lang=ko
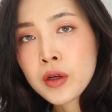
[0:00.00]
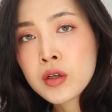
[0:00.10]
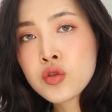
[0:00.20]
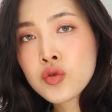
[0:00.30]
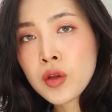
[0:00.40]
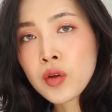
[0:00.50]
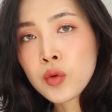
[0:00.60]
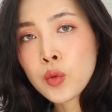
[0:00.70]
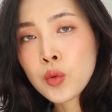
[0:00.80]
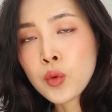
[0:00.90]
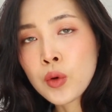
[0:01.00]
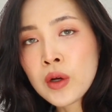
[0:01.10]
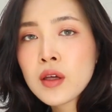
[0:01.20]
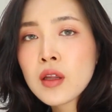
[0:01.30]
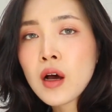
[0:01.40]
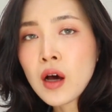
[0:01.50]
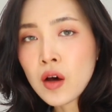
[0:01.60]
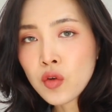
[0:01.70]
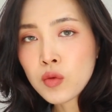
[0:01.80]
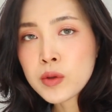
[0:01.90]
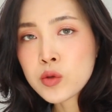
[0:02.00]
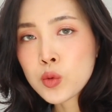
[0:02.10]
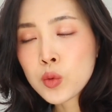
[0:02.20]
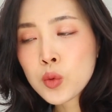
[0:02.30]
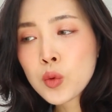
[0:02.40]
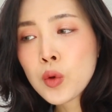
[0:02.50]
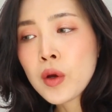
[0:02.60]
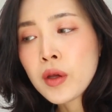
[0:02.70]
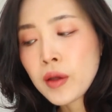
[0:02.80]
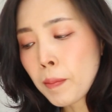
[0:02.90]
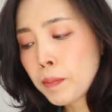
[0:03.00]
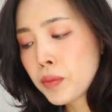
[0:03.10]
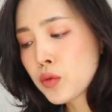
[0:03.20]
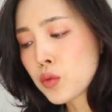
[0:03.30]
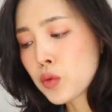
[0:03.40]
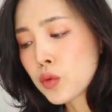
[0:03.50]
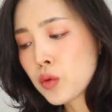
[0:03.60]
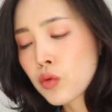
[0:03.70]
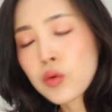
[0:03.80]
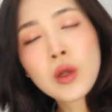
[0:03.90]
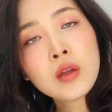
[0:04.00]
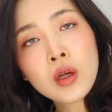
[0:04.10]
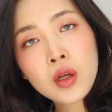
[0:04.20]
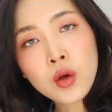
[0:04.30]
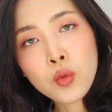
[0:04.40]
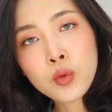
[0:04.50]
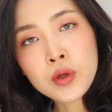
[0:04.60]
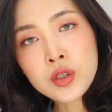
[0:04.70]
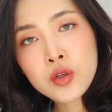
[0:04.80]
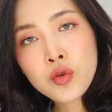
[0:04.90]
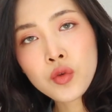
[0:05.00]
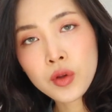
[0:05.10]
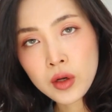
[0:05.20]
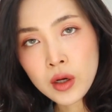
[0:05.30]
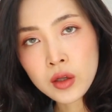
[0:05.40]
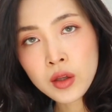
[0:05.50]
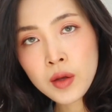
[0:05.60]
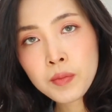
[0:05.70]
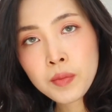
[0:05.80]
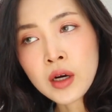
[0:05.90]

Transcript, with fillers: 그 중에서도 특히나 가성비 좋고 예쁘고 좀 탄탄하게 오래 신을 수 있는 아이템?